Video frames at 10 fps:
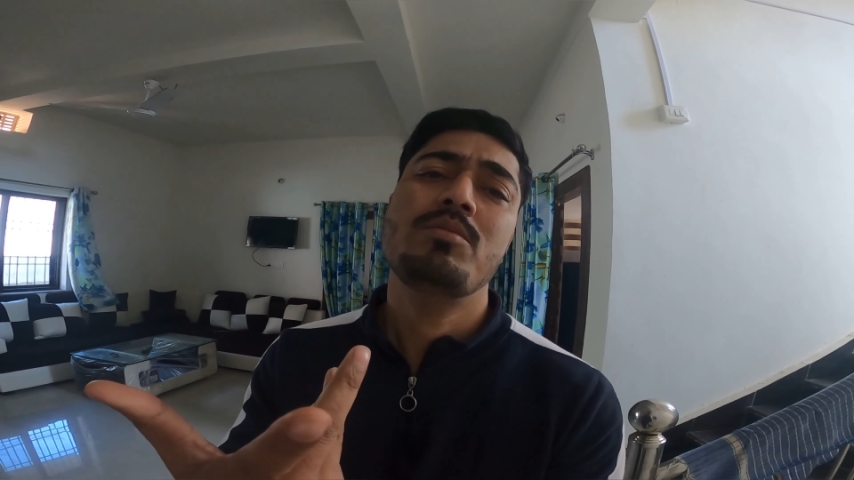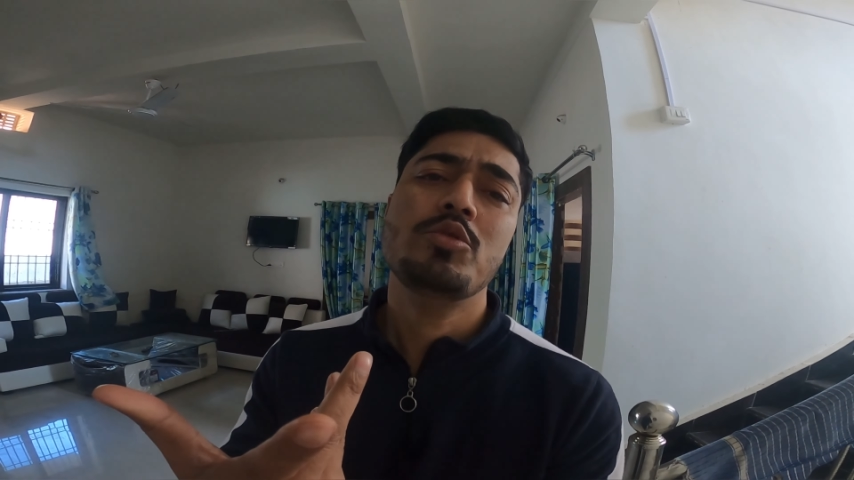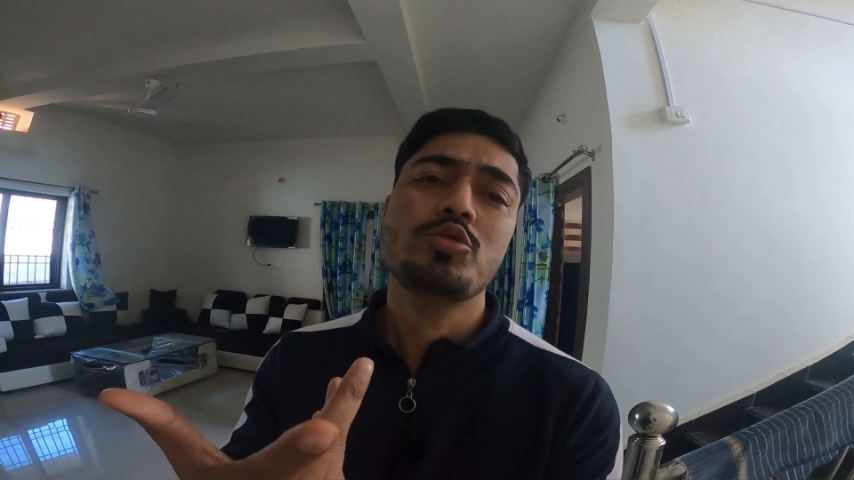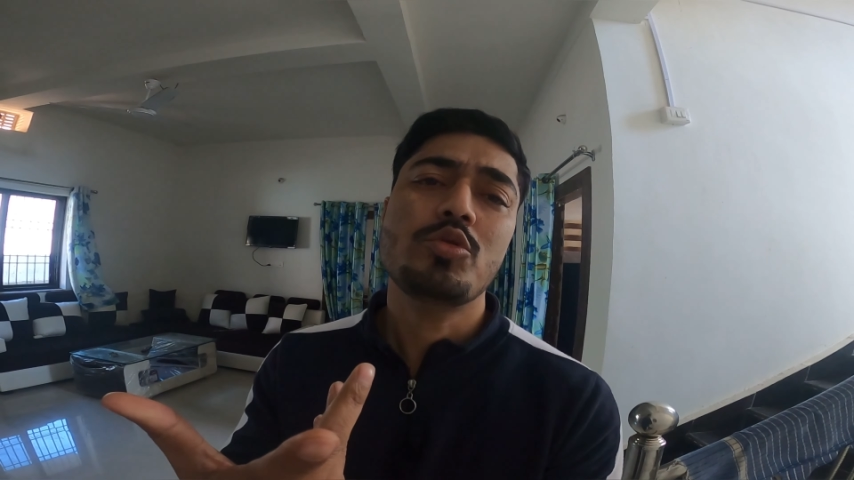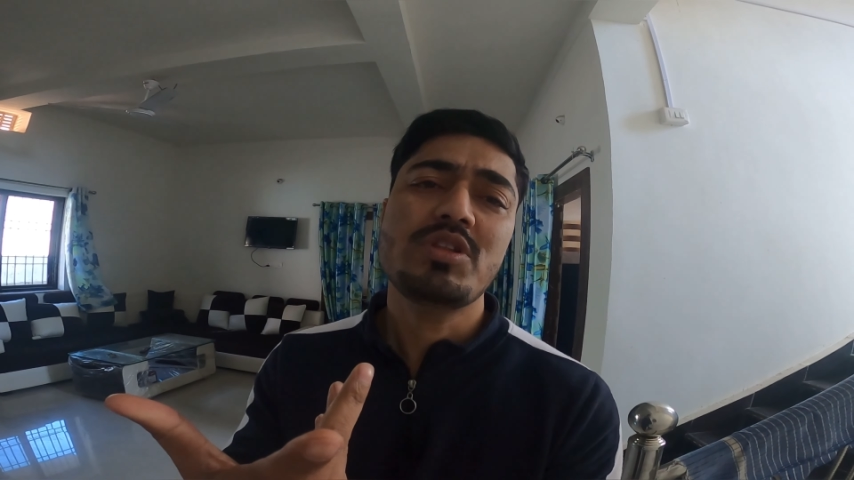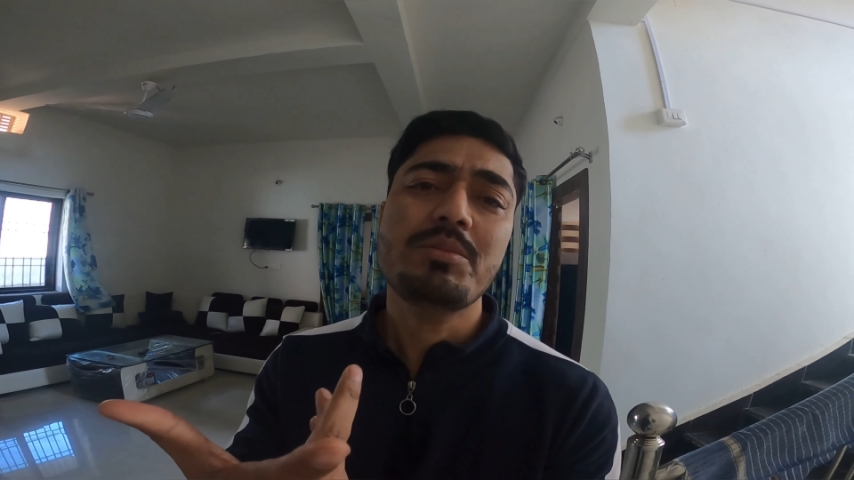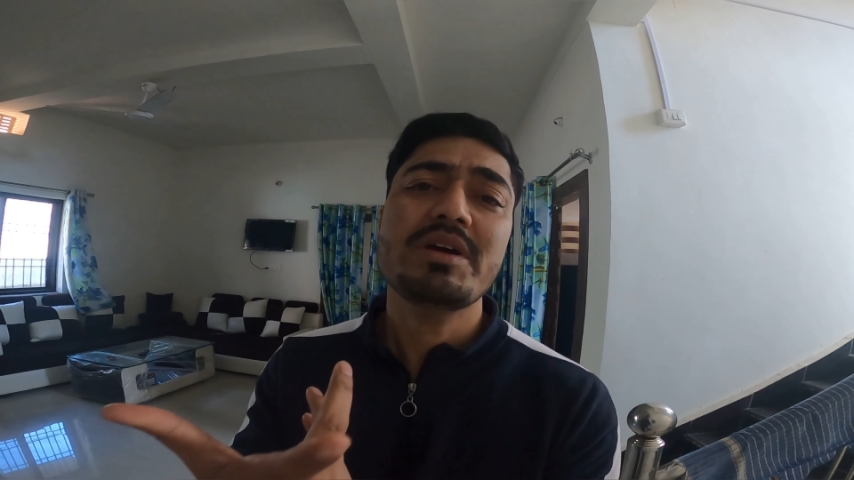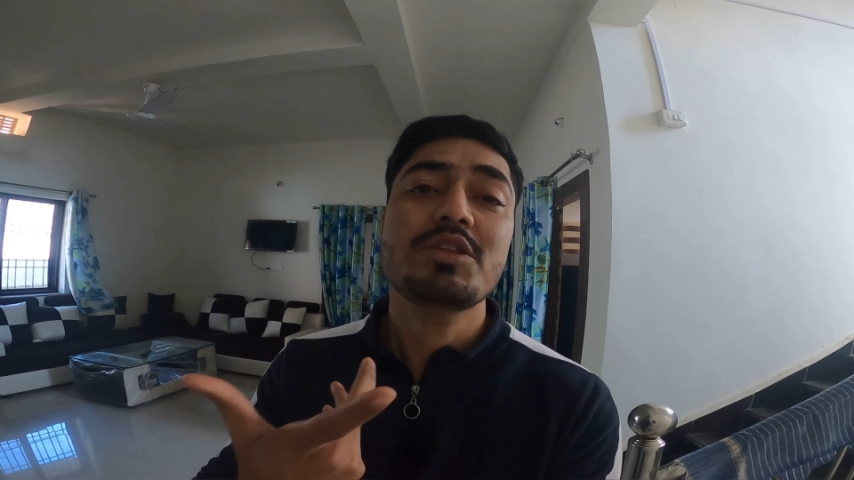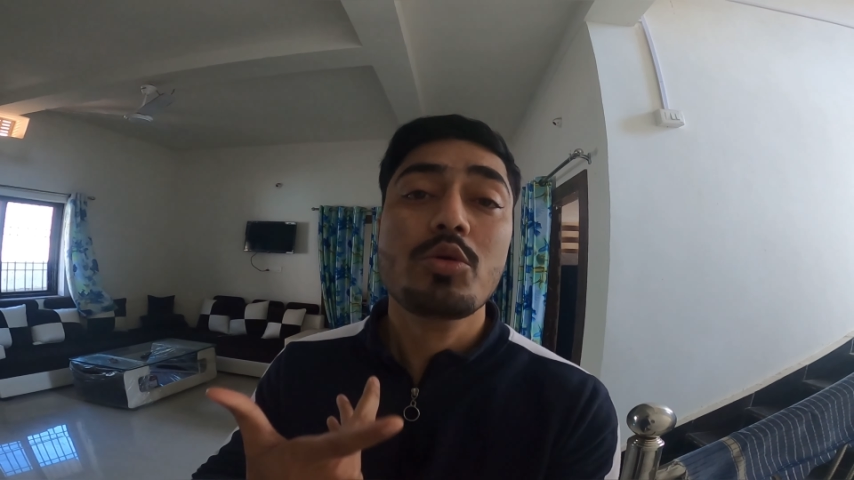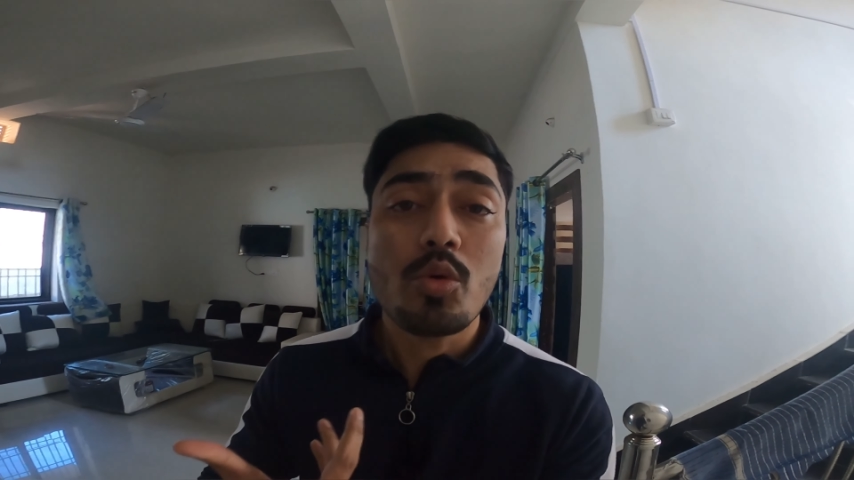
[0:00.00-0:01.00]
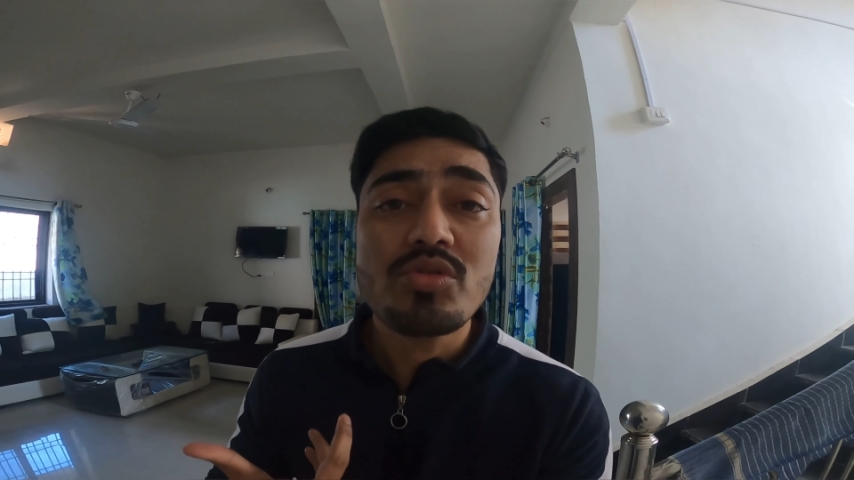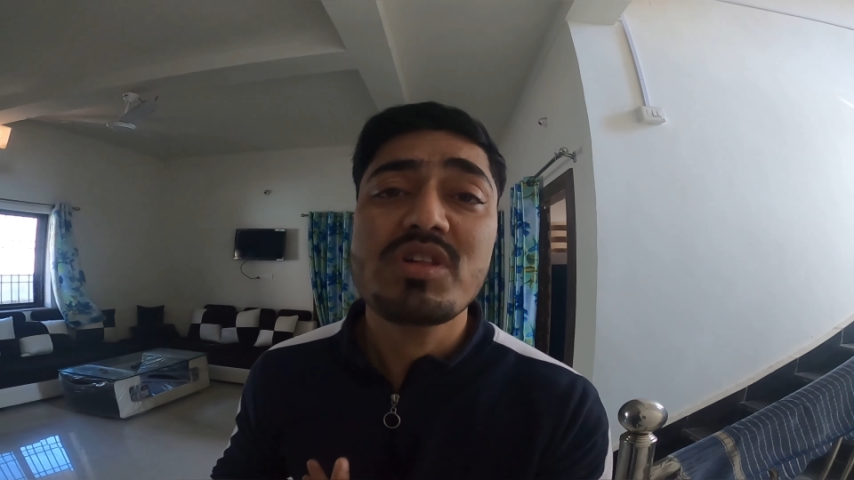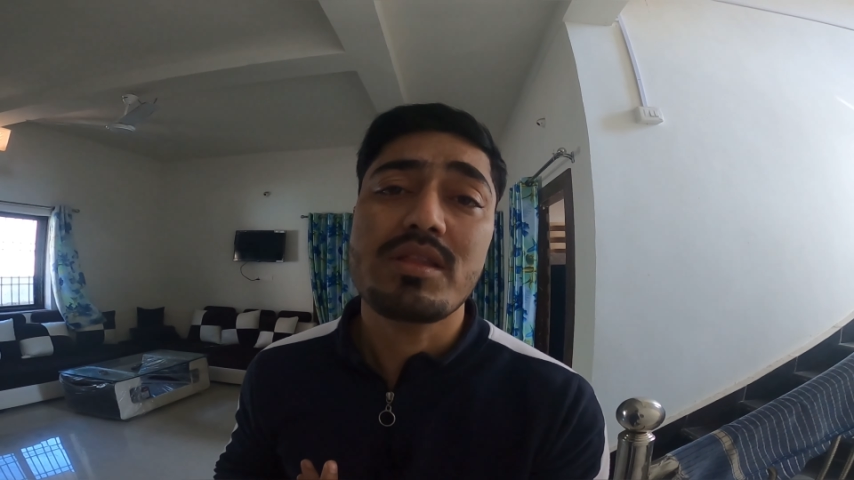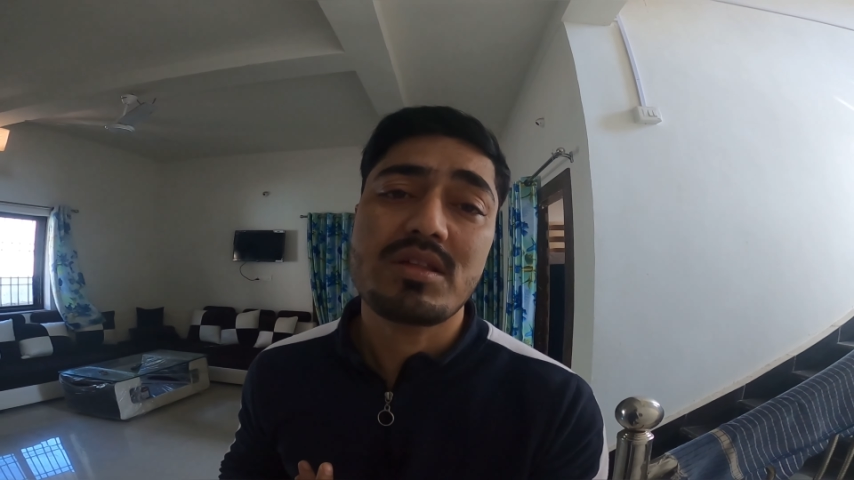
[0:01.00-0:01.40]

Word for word: हम लोग दोनों से बेहतर कौन